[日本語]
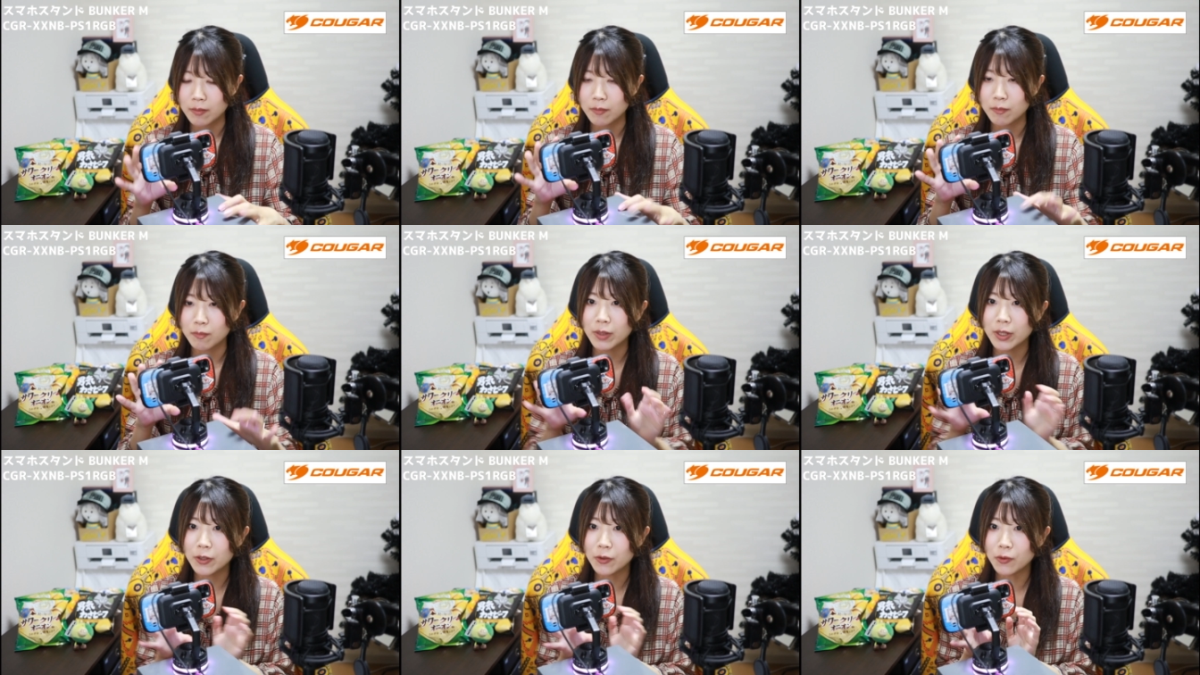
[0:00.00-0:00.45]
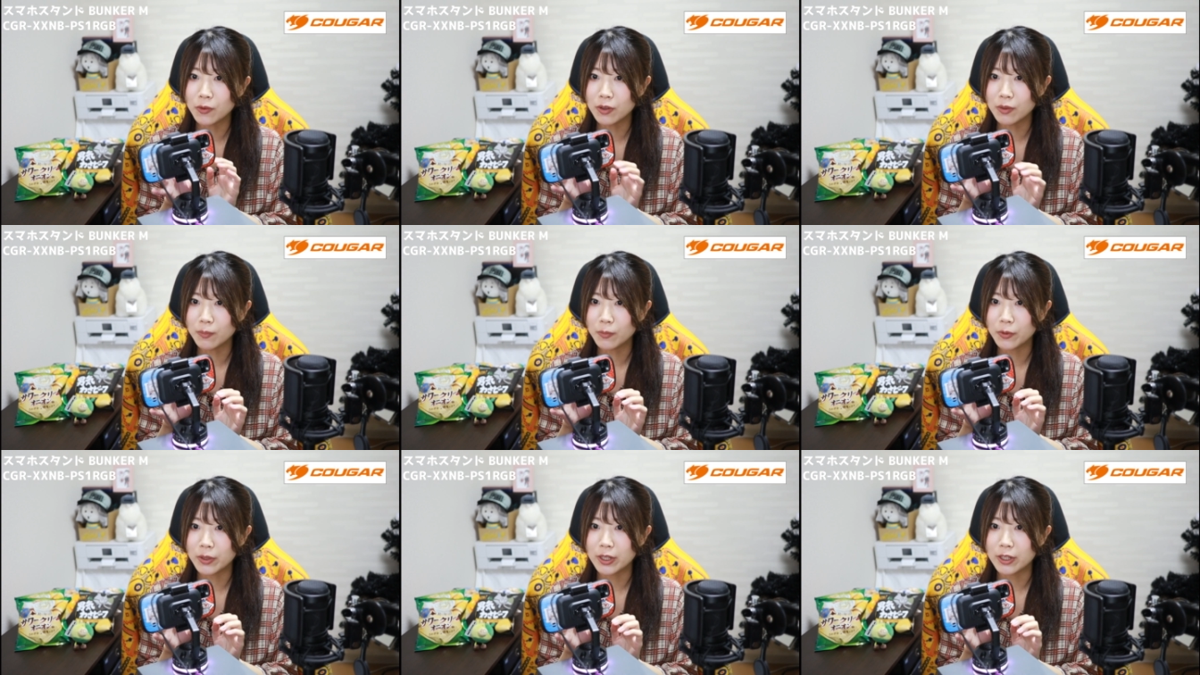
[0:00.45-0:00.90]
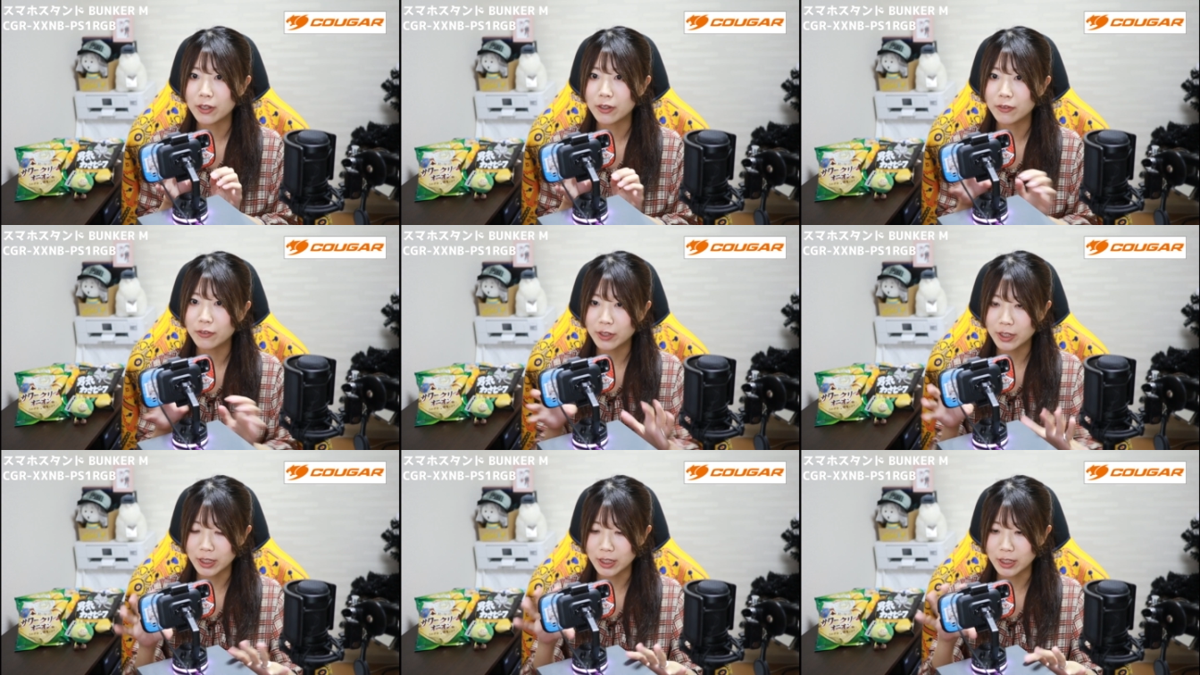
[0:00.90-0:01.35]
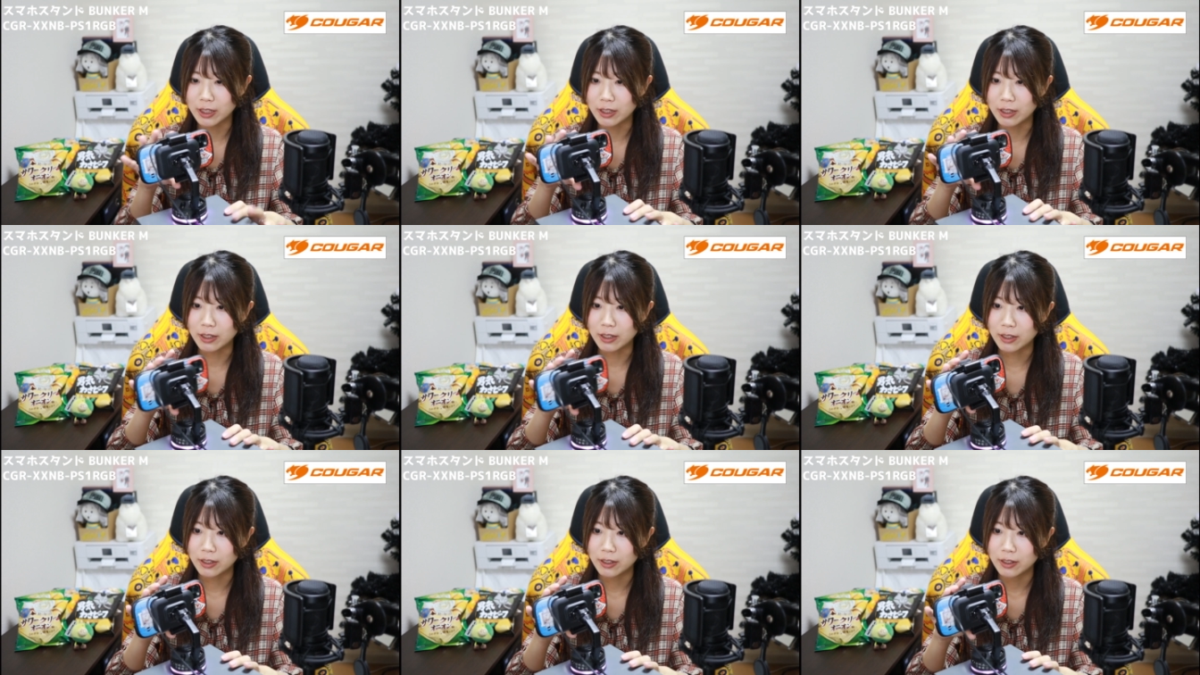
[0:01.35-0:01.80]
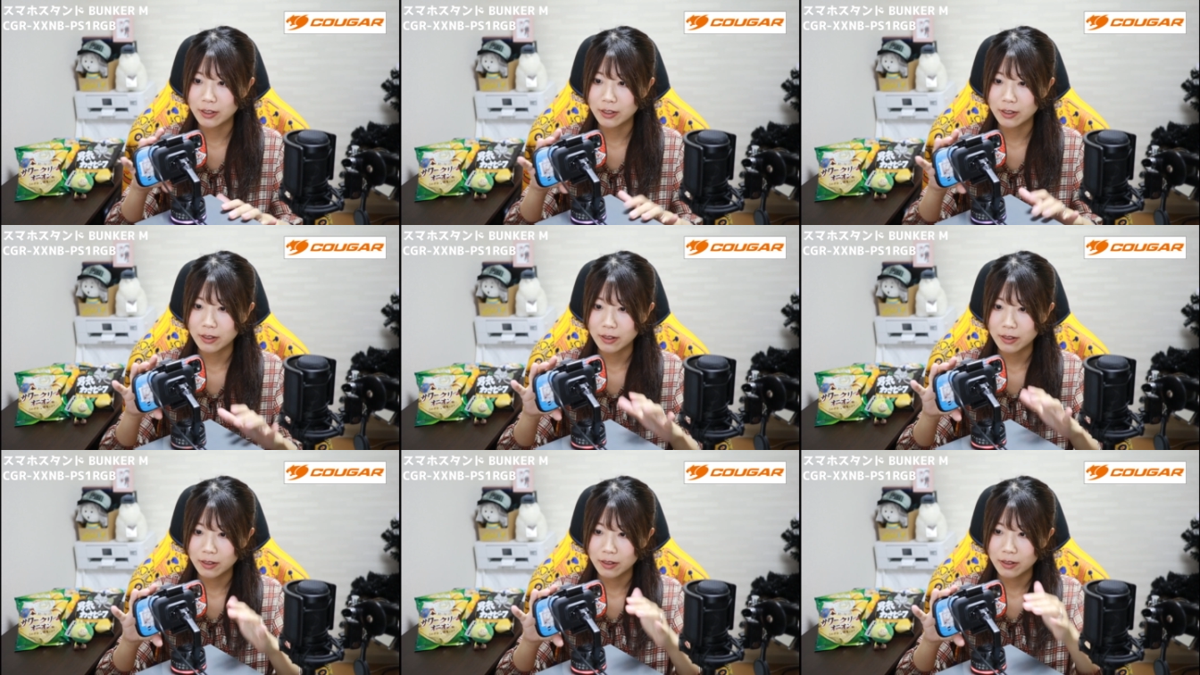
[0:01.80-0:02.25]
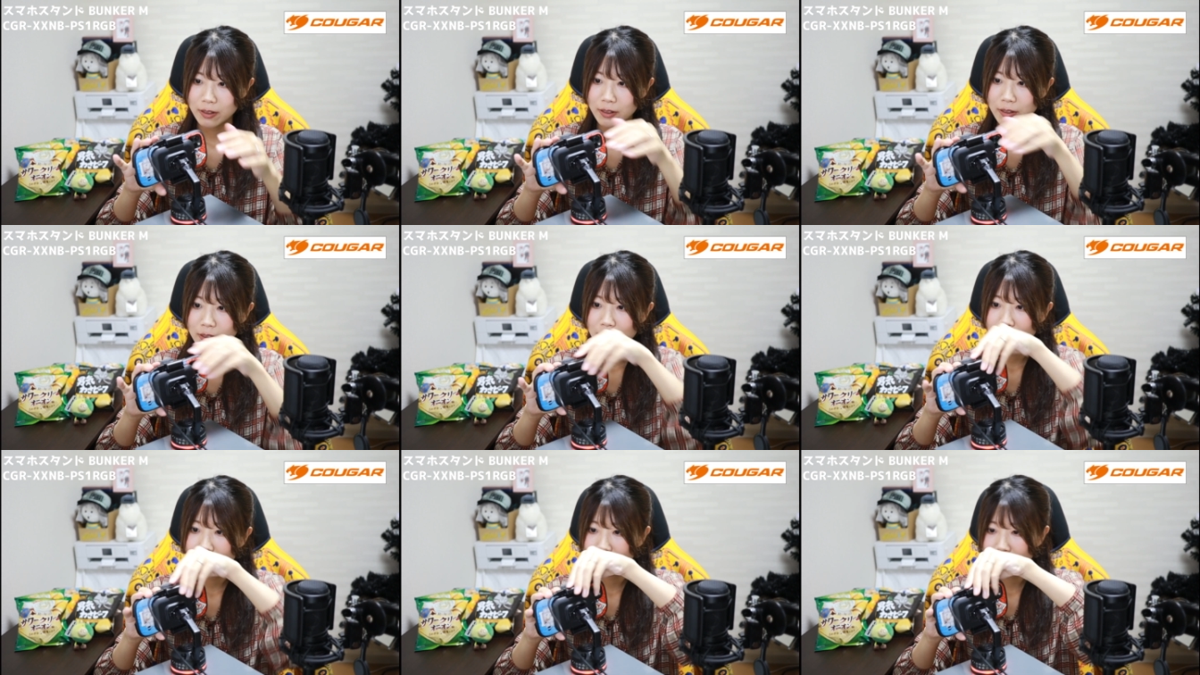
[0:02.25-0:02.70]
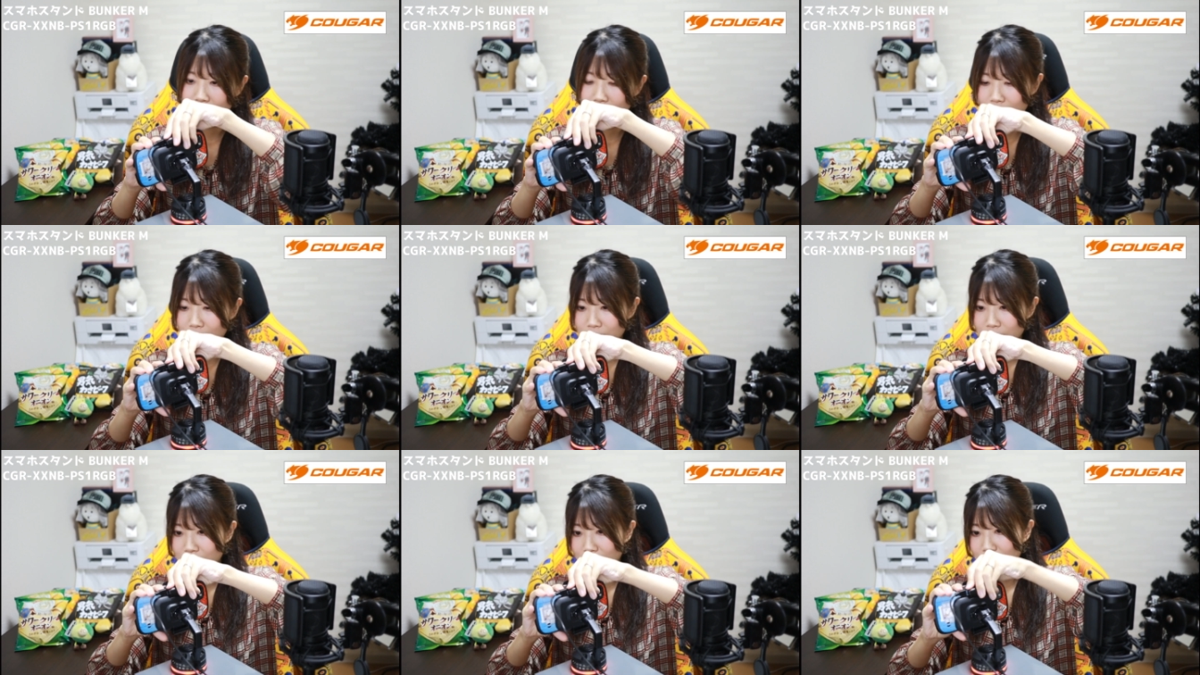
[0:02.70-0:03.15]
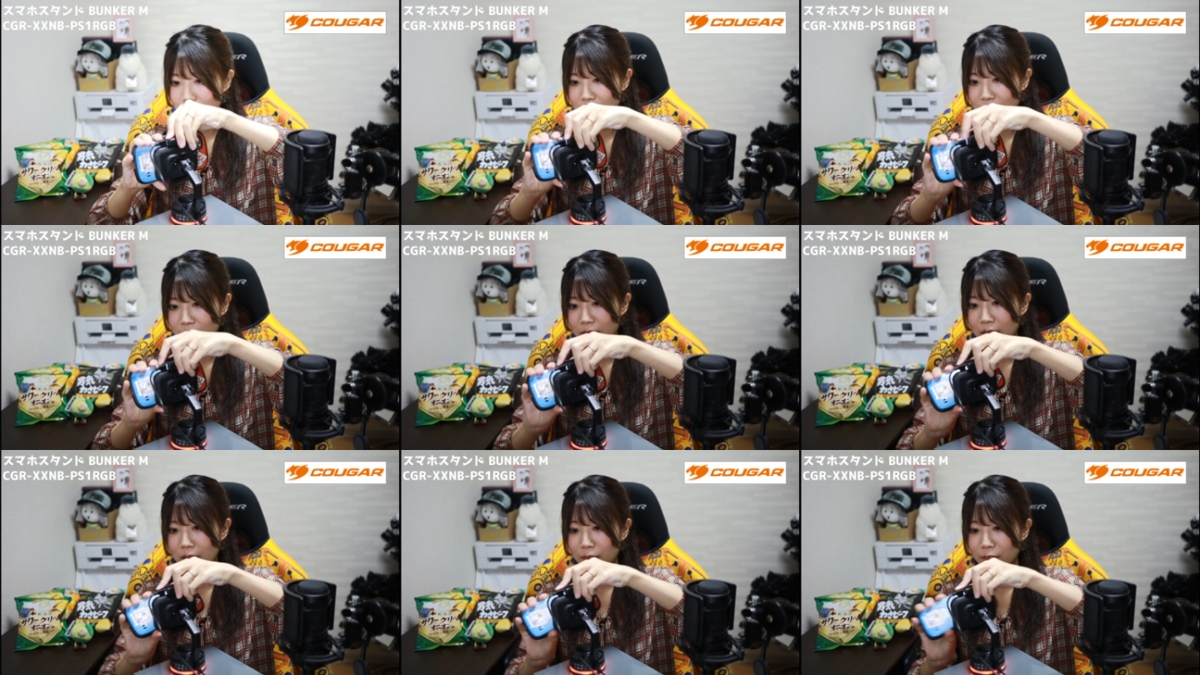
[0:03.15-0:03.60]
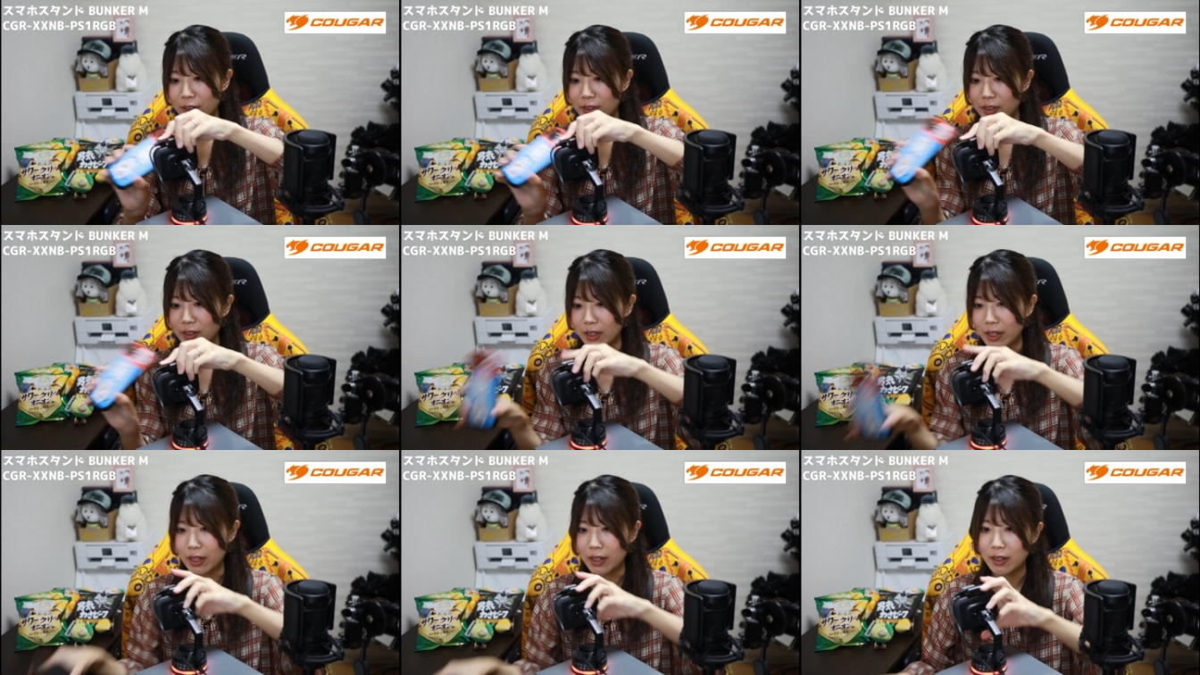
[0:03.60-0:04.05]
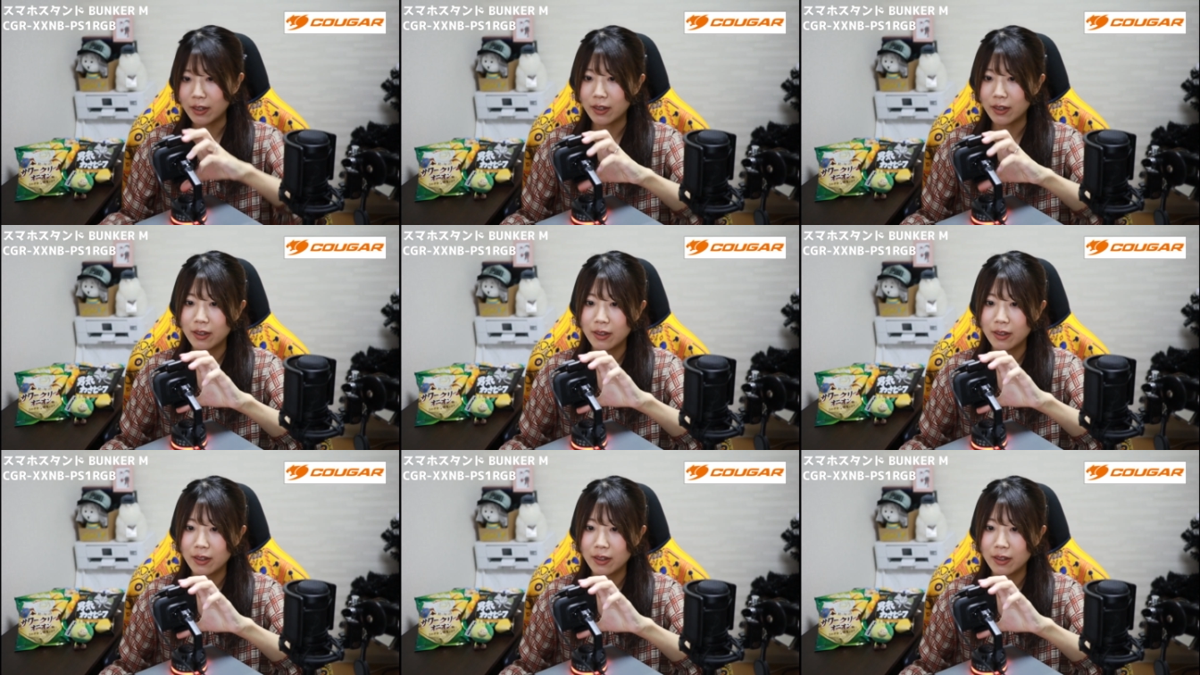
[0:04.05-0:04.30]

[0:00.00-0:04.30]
まあ、横もいけるし、サイズに合わせて、